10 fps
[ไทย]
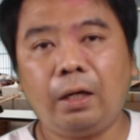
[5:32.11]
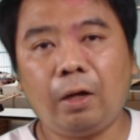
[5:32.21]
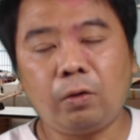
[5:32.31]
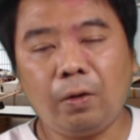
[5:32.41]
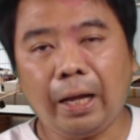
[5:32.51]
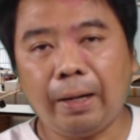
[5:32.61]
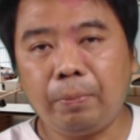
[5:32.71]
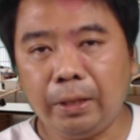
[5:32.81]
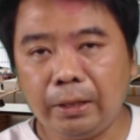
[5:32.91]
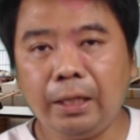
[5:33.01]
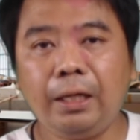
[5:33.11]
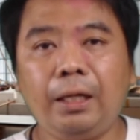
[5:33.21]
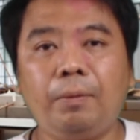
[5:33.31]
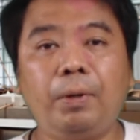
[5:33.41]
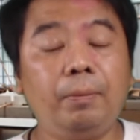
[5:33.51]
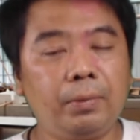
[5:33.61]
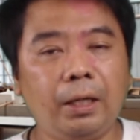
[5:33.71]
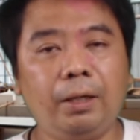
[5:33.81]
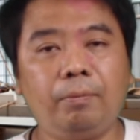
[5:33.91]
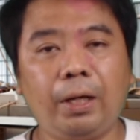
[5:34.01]
เราต้องการพื้นที่เพิ่ม
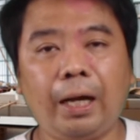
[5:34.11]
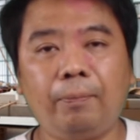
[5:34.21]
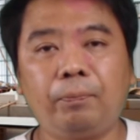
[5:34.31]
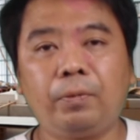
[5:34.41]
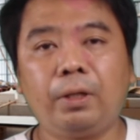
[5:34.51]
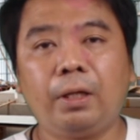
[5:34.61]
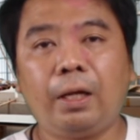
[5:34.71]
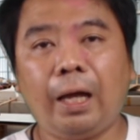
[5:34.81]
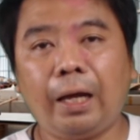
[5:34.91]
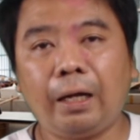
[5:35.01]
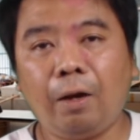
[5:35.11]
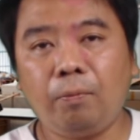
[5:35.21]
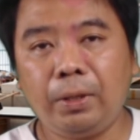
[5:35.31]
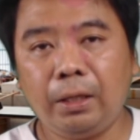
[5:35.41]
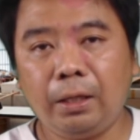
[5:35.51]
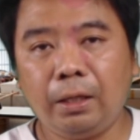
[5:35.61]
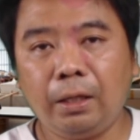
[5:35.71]
เติมนะครับ หากเรามี